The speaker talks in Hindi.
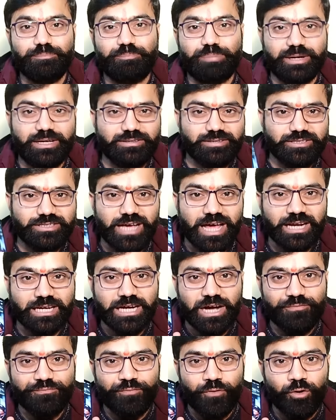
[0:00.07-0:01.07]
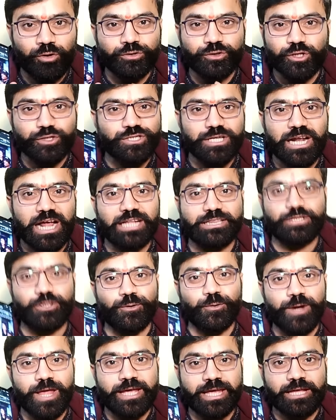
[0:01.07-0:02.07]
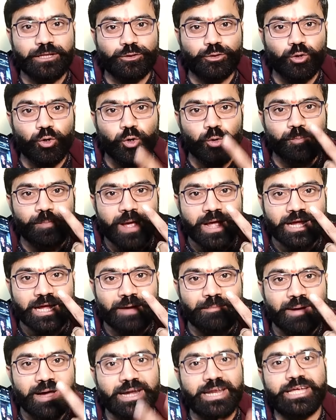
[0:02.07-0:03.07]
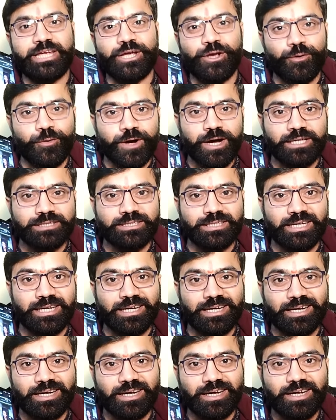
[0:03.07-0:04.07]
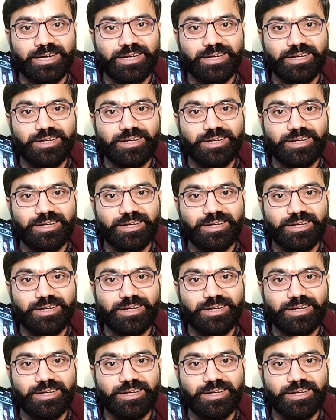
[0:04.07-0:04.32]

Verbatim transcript: बीस हजार का फोन तो चलाते हो लेकिन दो रुपए कमाने की औकात नहीं है